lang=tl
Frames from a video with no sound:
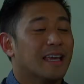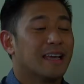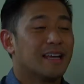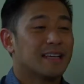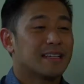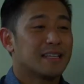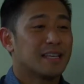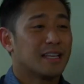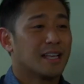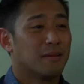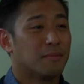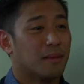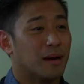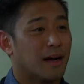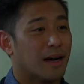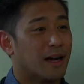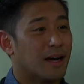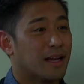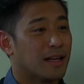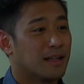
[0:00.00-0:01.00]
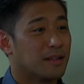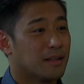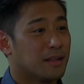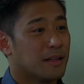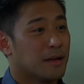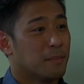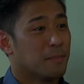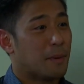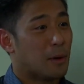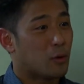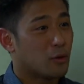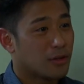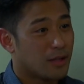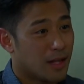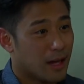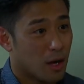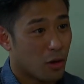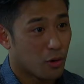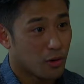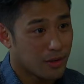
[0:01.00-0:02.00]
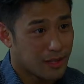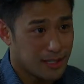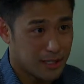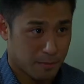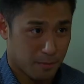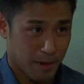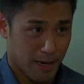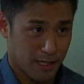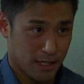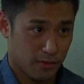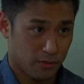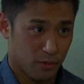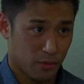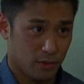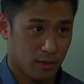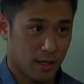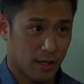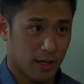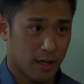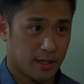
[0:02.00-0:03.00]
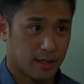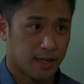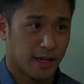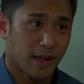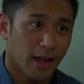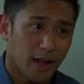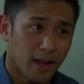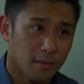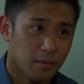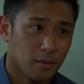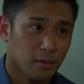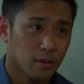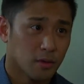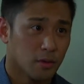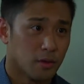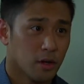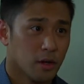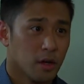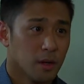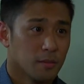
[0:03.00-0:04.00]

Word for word: Eh kasi naman, pagod lang ako these past few days. Hayaan mo,